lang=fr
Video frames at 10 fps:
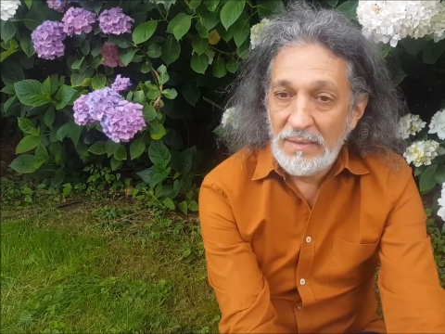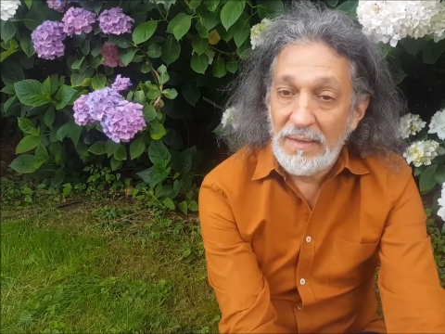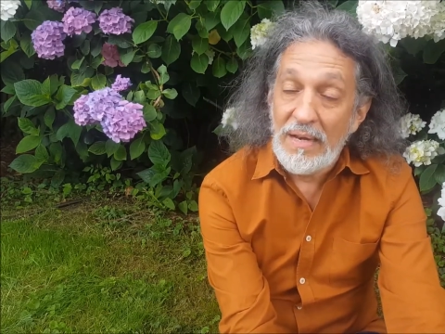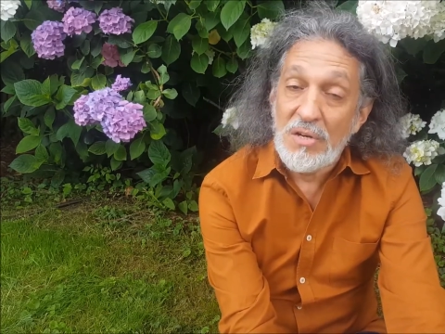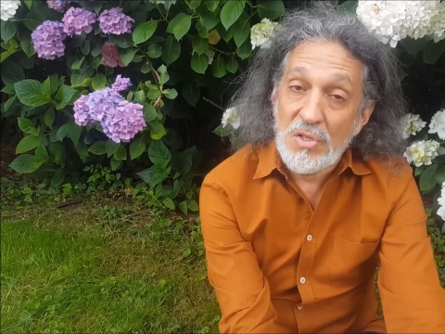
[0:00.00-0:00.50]

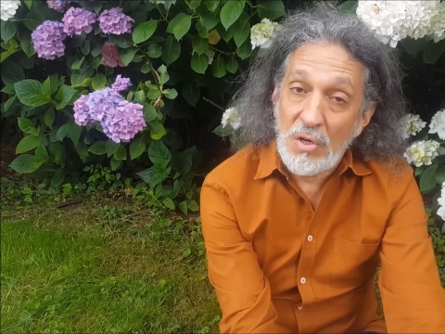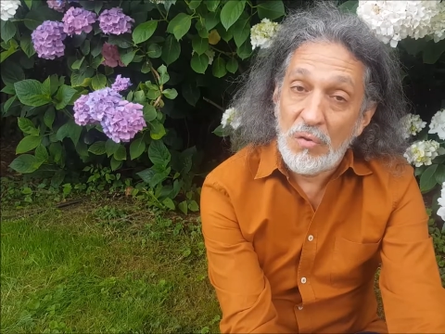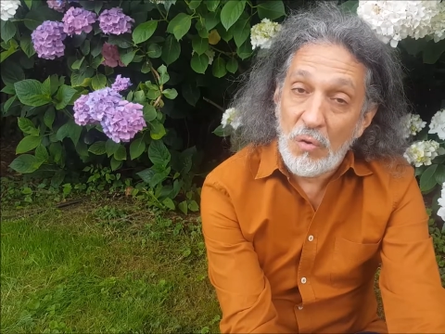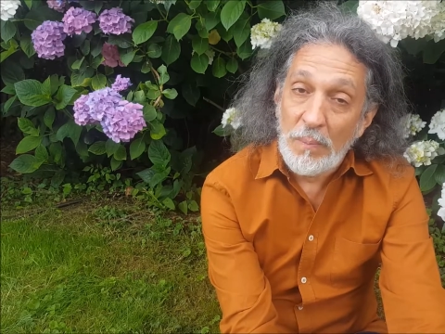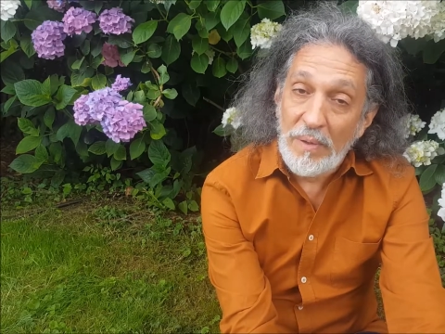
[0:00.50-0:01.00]
Tels
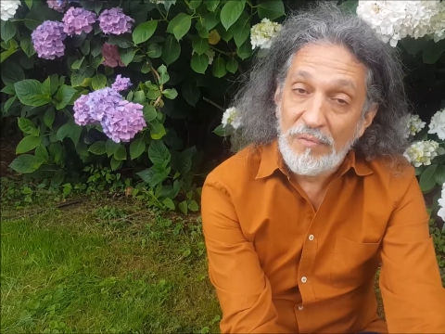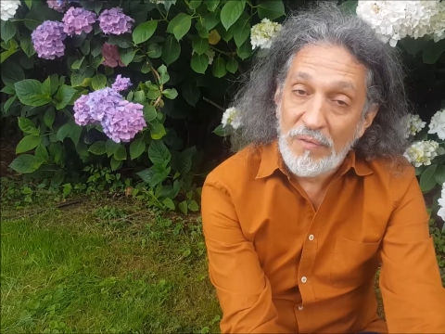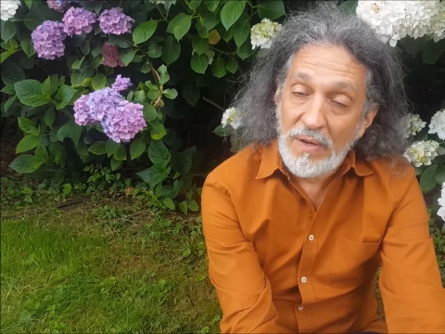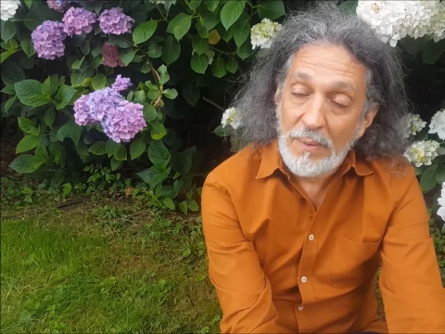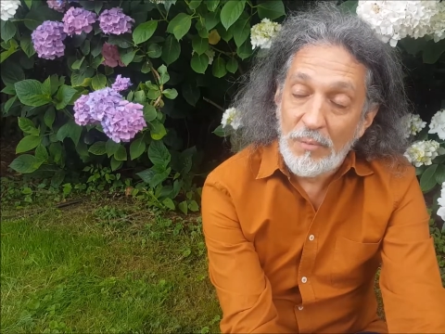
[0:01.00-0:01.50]
gens n'ont pas
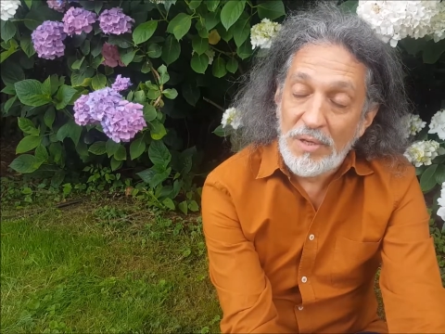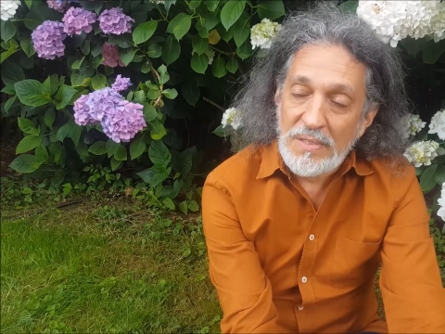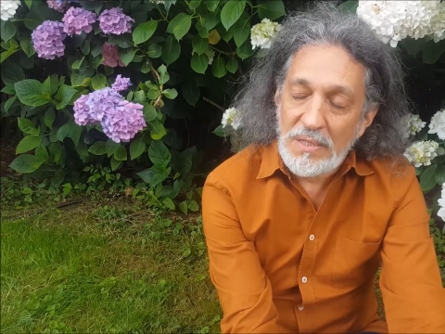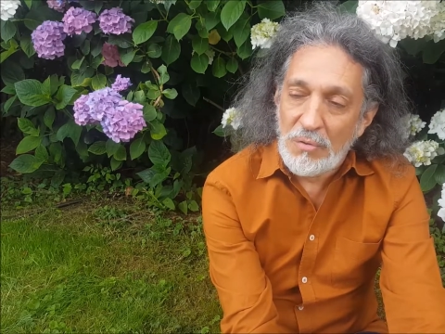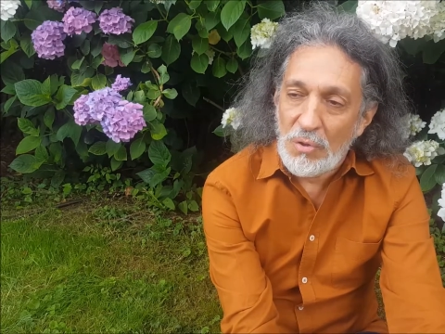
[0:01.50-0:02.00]
fait la
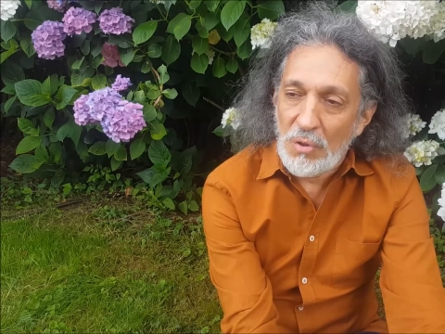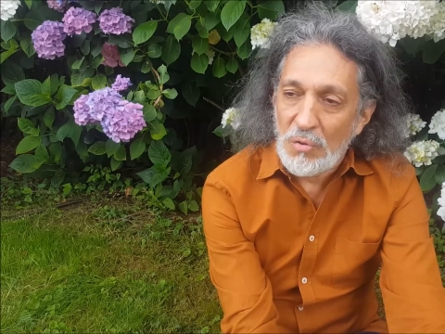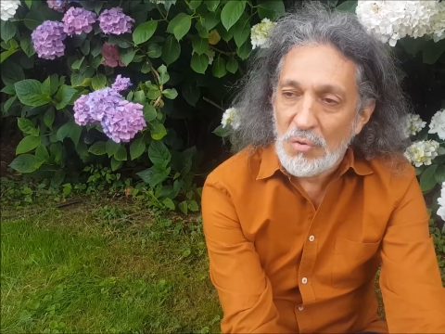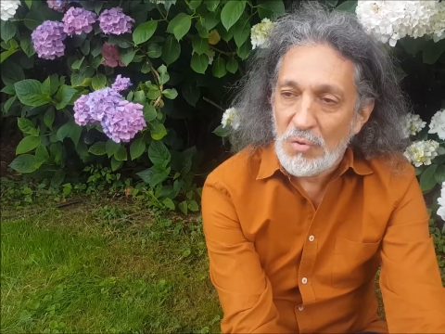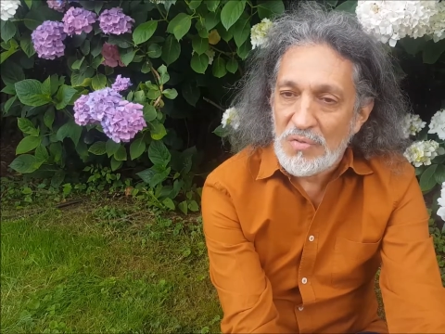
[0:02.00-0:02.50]
moitié de
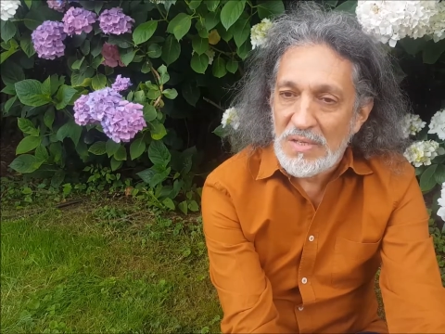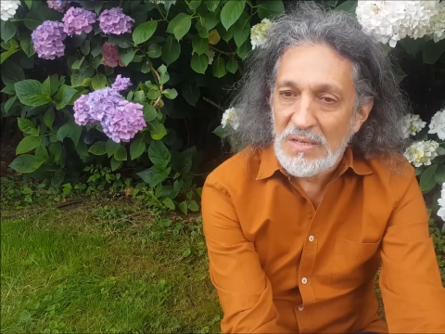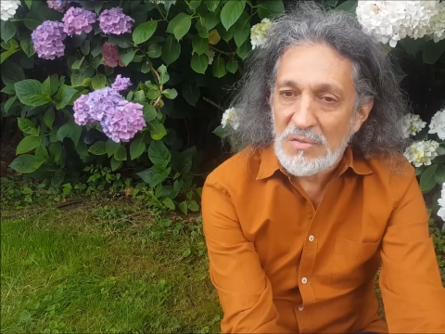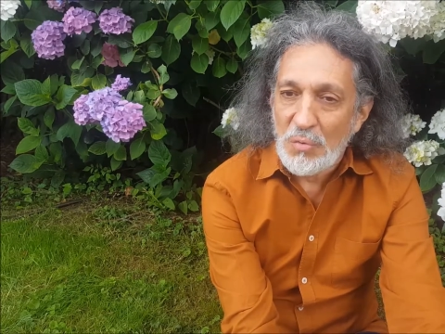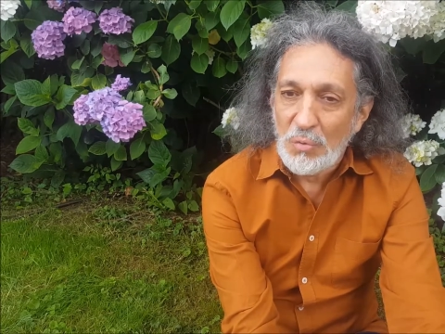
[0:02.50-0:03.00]
leur course
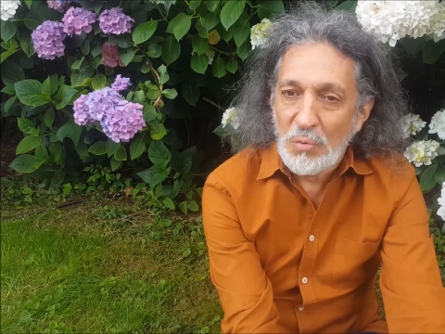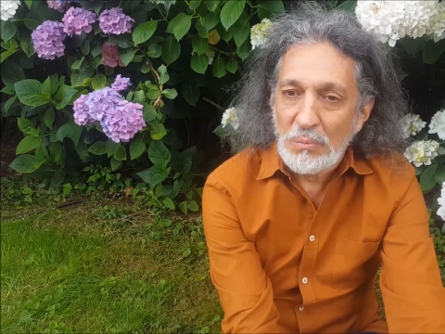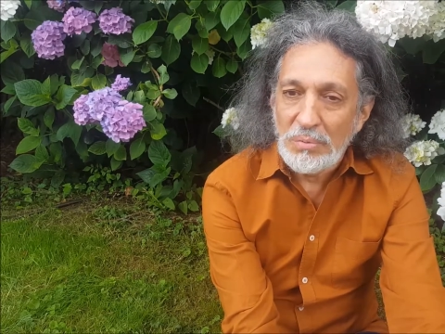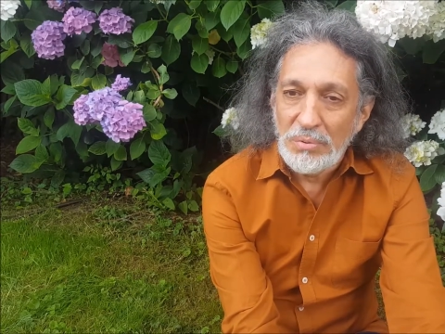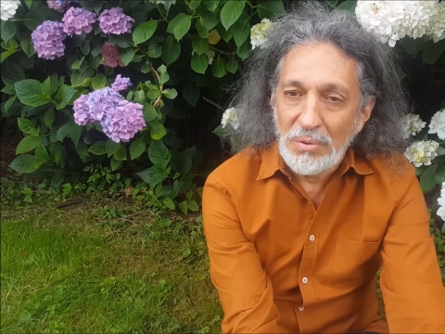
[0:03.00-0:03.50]
qu'ils sont
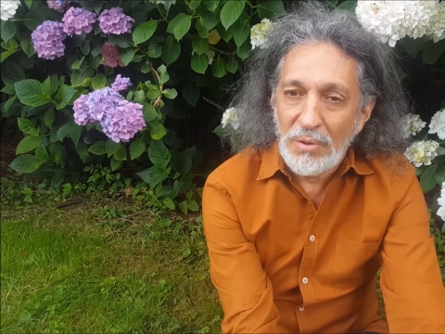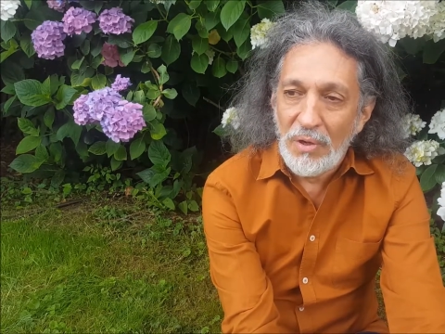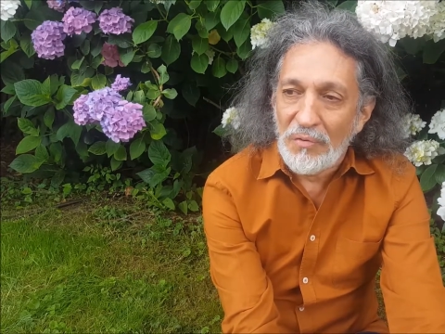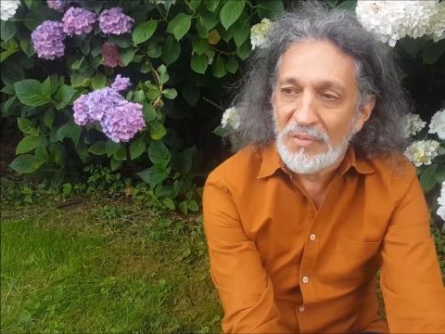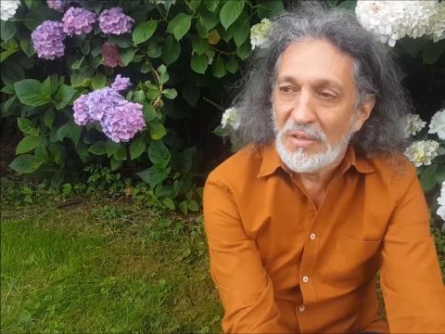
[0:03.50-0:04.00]
au bout de
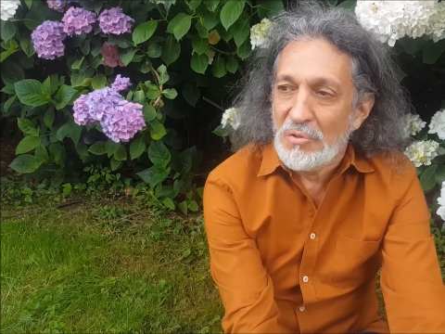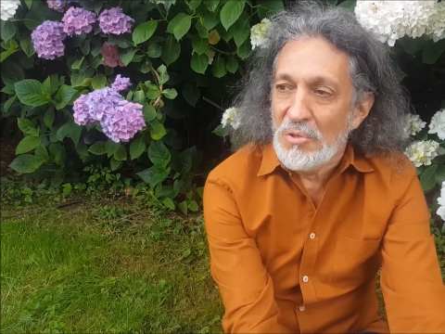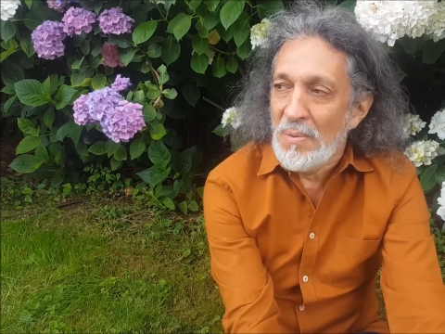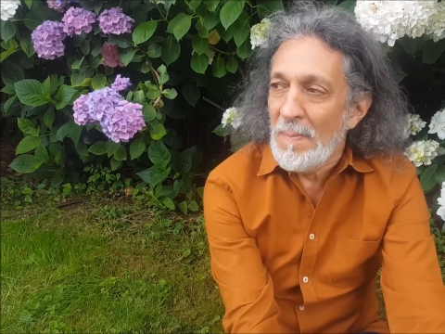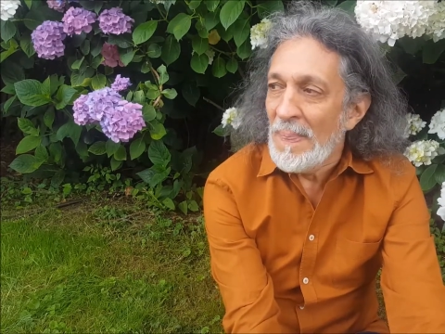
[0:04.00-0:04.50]
leurs
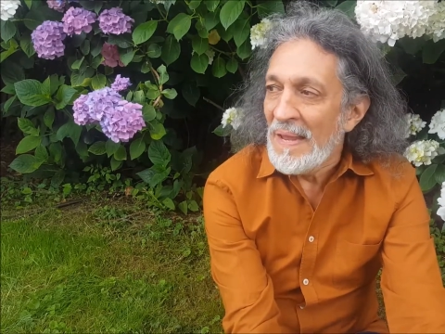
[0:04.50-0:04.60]
écus.